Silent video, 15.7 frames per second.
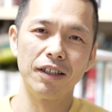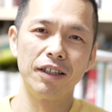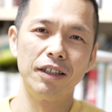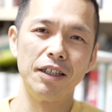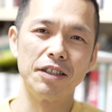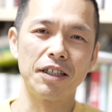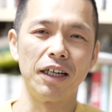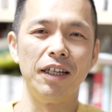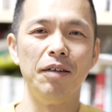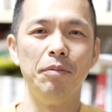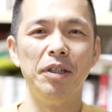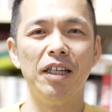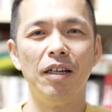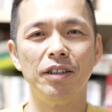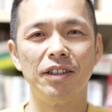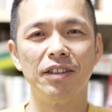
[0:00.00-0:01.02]
いですかねみ
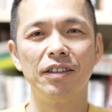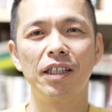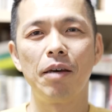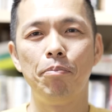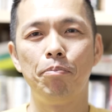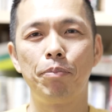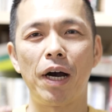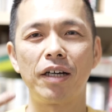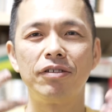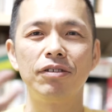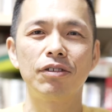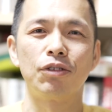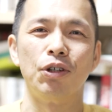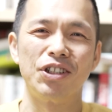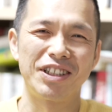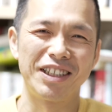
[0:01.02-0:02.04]
たいなすげえバクッ
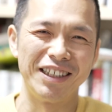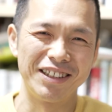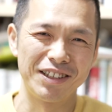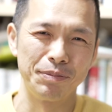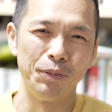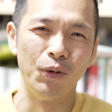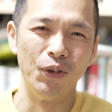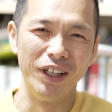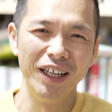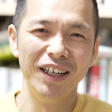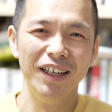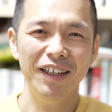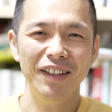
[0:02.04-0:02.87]
とした質問をね